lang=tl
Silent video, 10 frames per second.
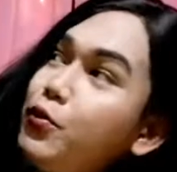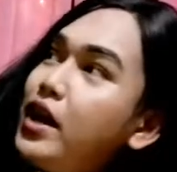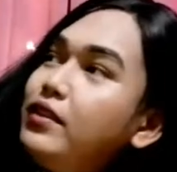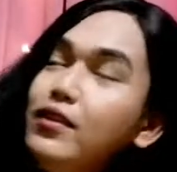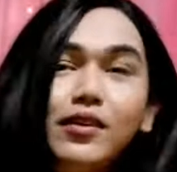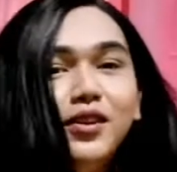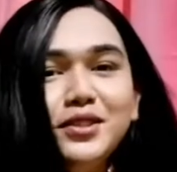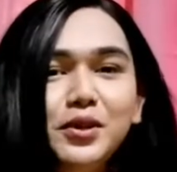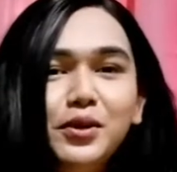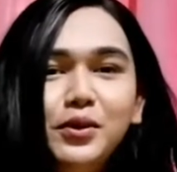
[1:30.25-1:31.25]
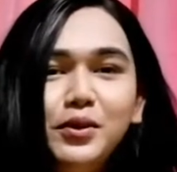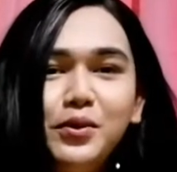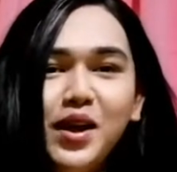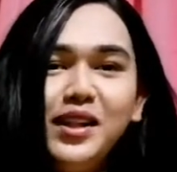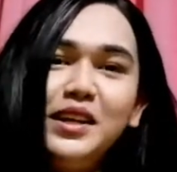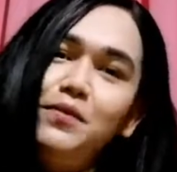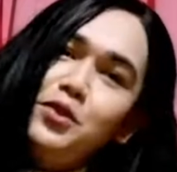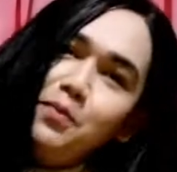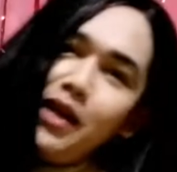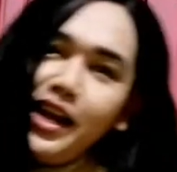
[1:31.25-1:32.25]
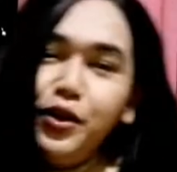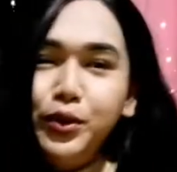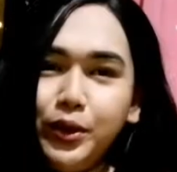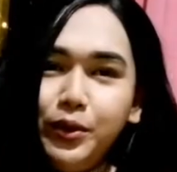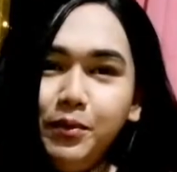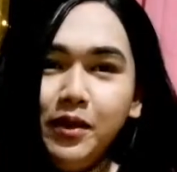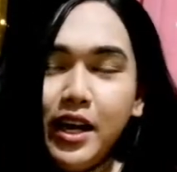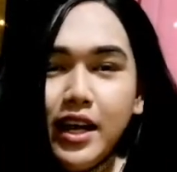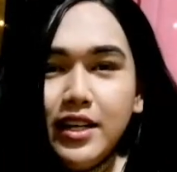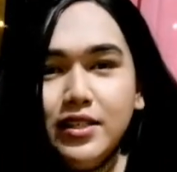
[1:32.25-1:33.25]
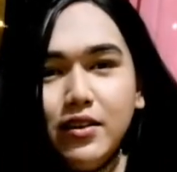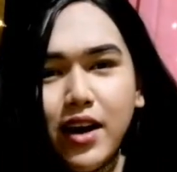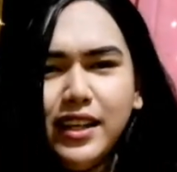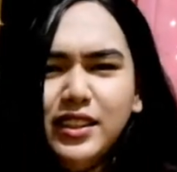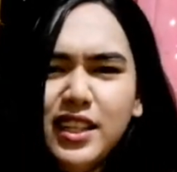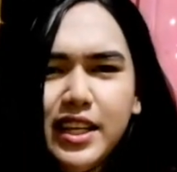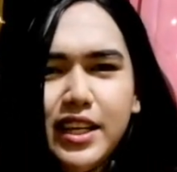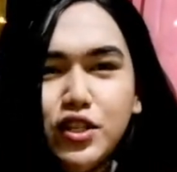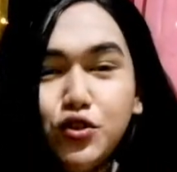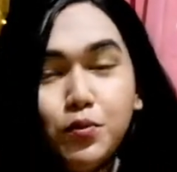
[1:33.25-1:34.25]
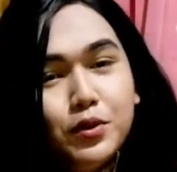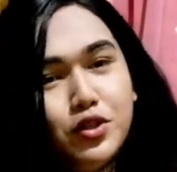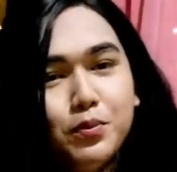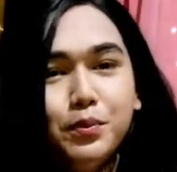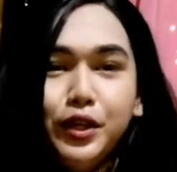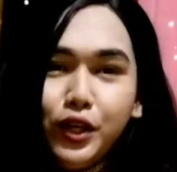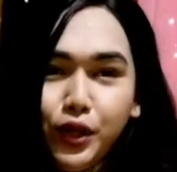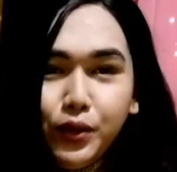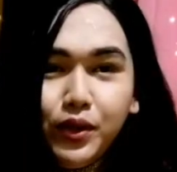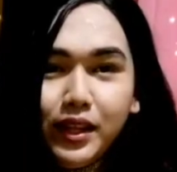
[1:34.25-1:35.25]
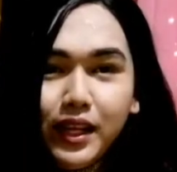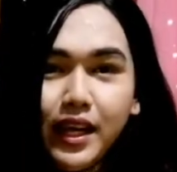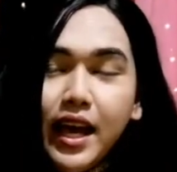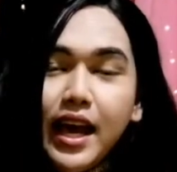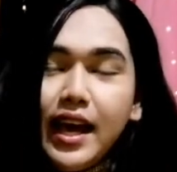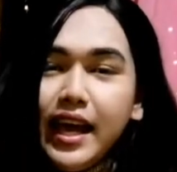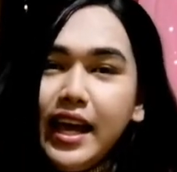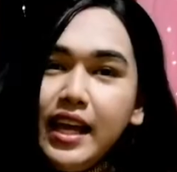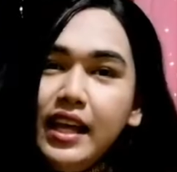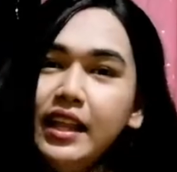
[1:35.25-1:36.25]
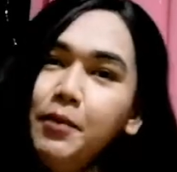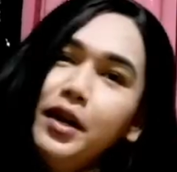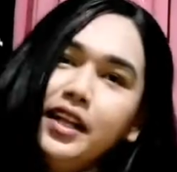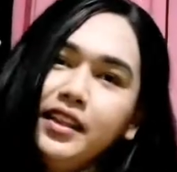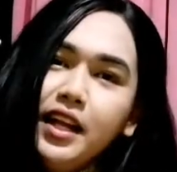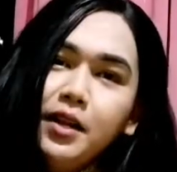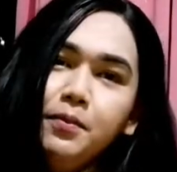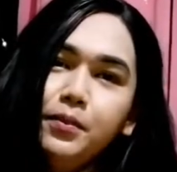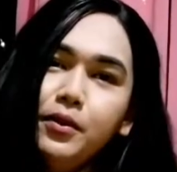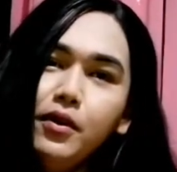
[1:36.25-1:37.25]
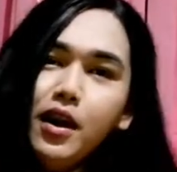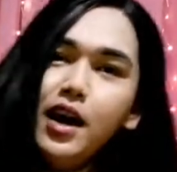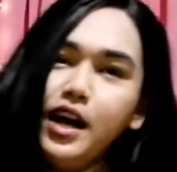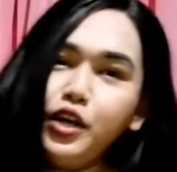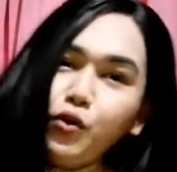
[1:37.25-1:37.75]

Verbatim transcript: kwarto ko. So, welcome to my room. So, actually, super, super cute. And uh, maganda rin po, uh,